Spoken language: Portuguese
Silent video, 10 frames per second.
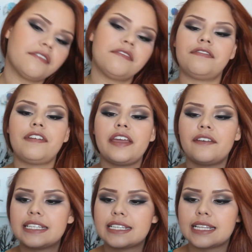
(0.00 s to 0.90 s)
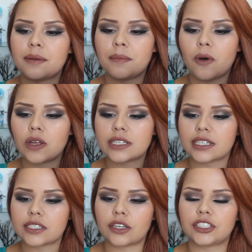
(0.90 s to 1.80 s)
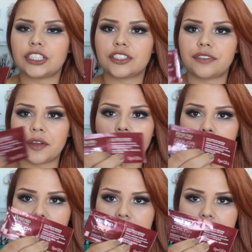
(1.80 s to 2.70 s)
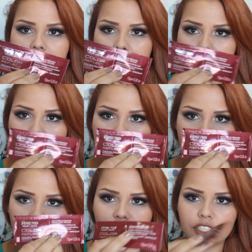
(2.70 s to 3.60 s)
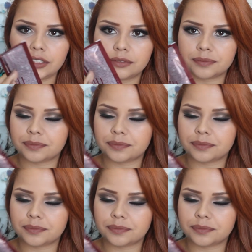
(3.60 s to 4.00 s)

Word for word: Veio essas amostras, ó gente, veio uma amostra da Mandy,